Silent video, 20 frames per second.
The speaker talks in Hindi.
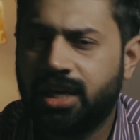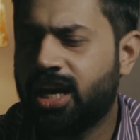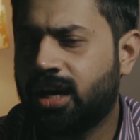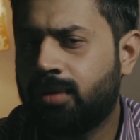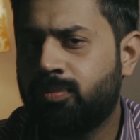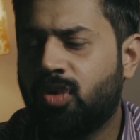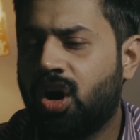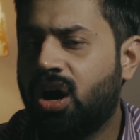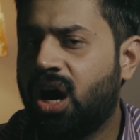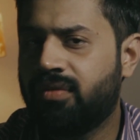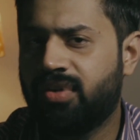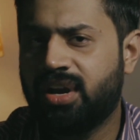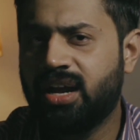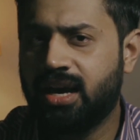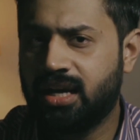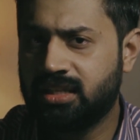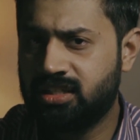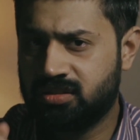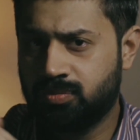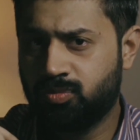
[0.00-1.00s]
एक मुहावरा
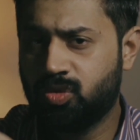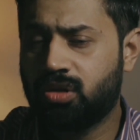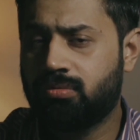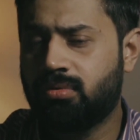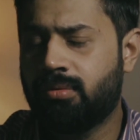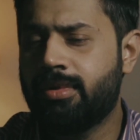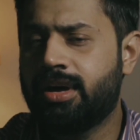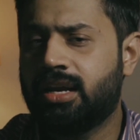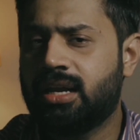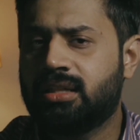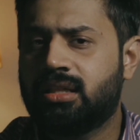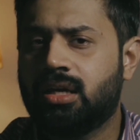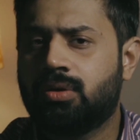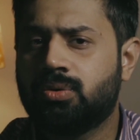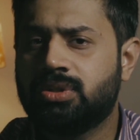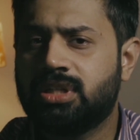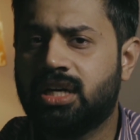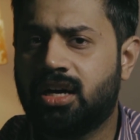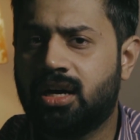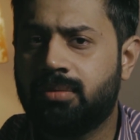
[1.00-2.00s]
है जिस मुल्क में मैं रहता
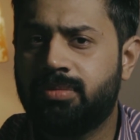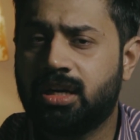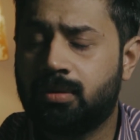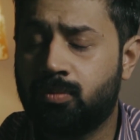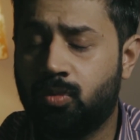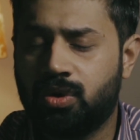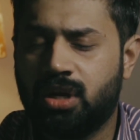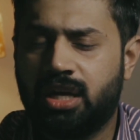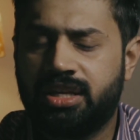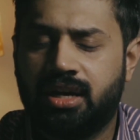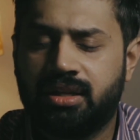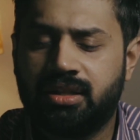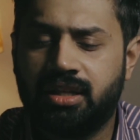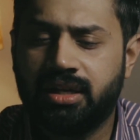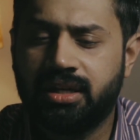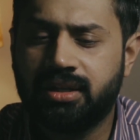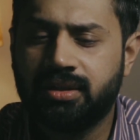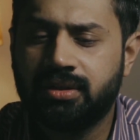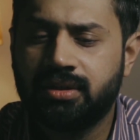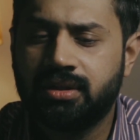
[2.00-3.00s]
हूं यहाँ पे एक बोला जाता
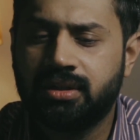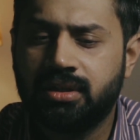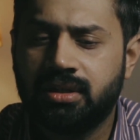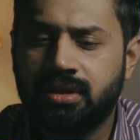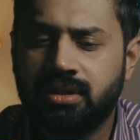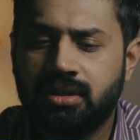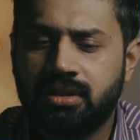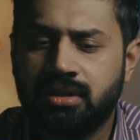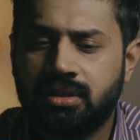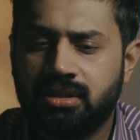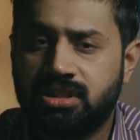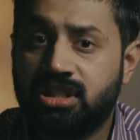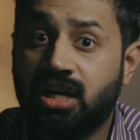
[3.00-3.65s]
है